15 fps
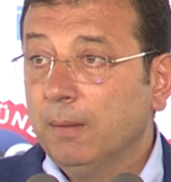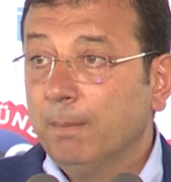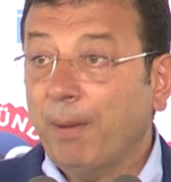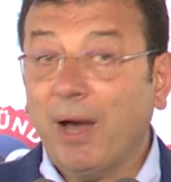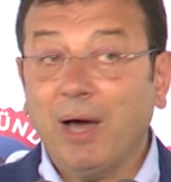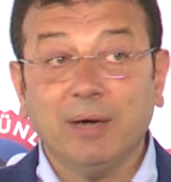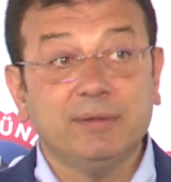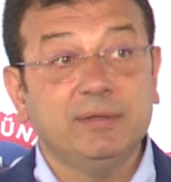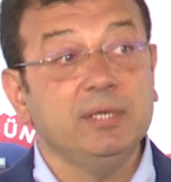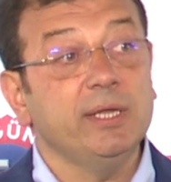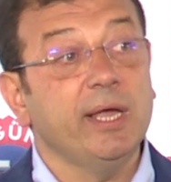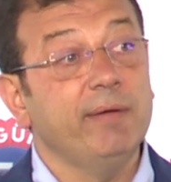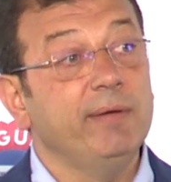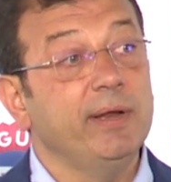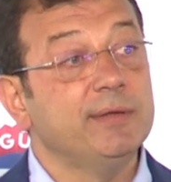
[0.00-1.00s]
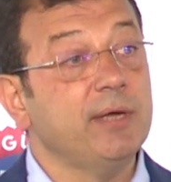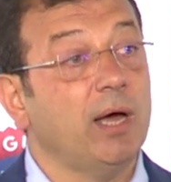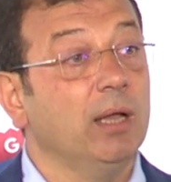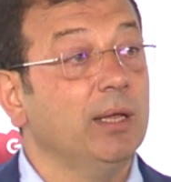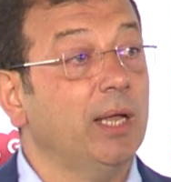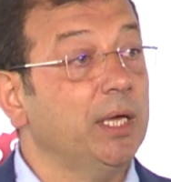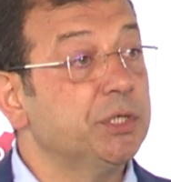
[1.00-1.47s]
Parti devleti
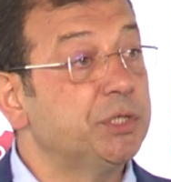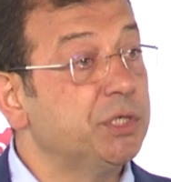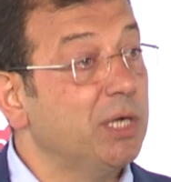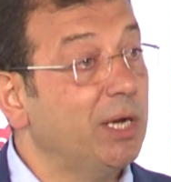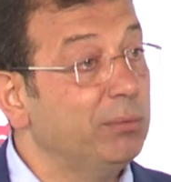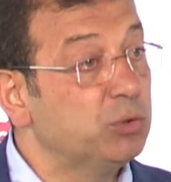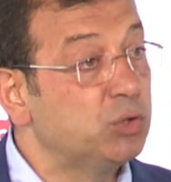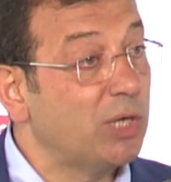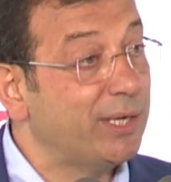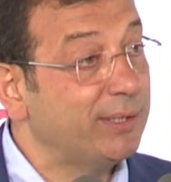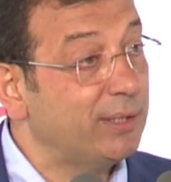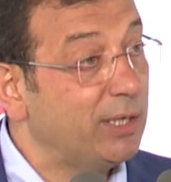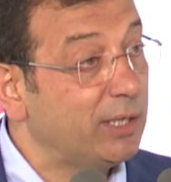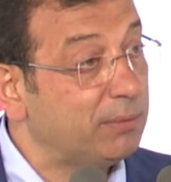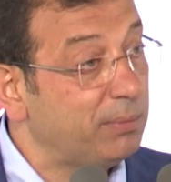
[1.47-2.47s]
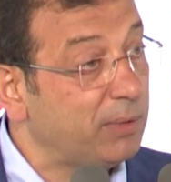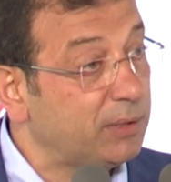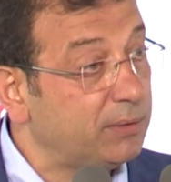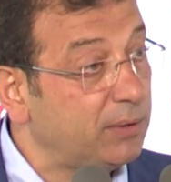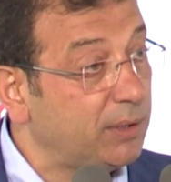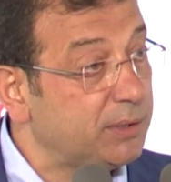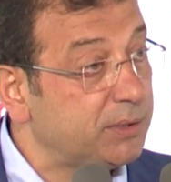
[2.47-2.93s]
anlayışıyla mücadele
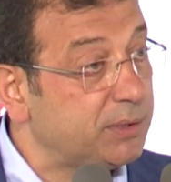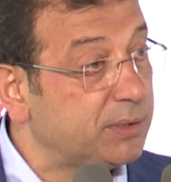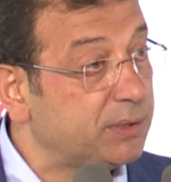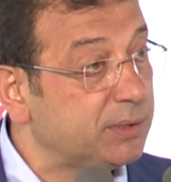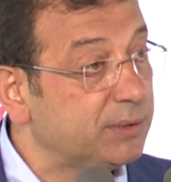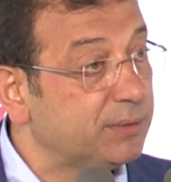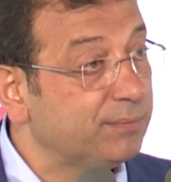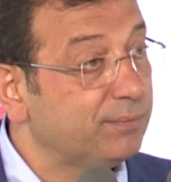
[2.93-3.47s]
etmekteyiz.